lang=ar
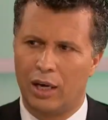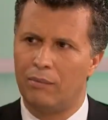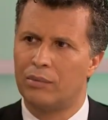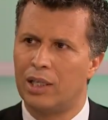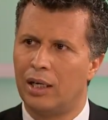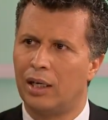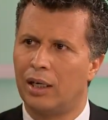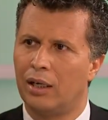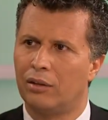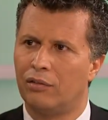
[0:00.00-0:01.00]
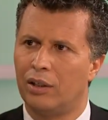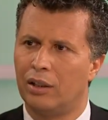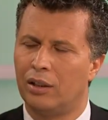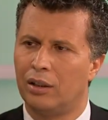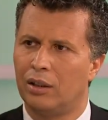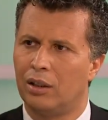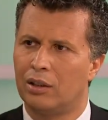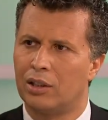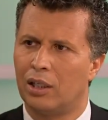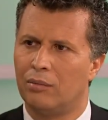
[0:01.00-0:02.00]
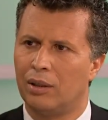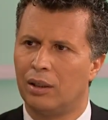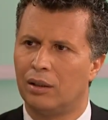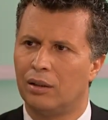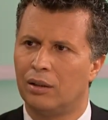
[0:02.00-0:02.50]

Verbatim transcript: كم سنه كانت في ايدين الصليبيين